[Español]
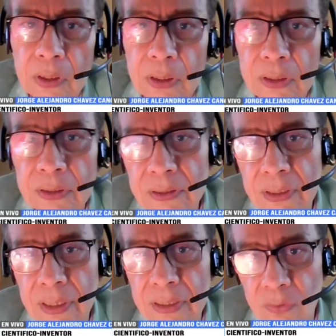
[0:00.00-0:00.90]
es
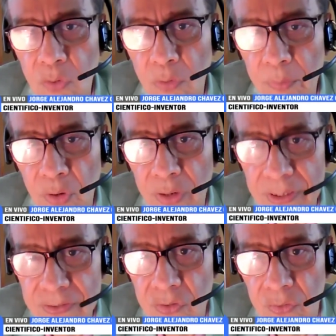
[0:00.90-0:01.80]
decir, que sea un hombre
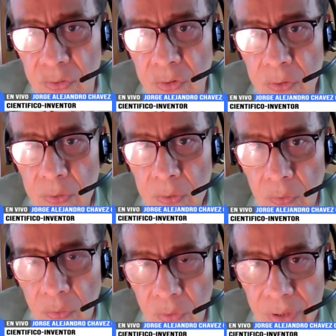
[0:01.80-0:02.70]
honesto,
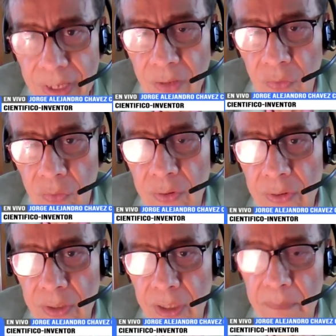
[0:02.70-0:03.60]
honrado y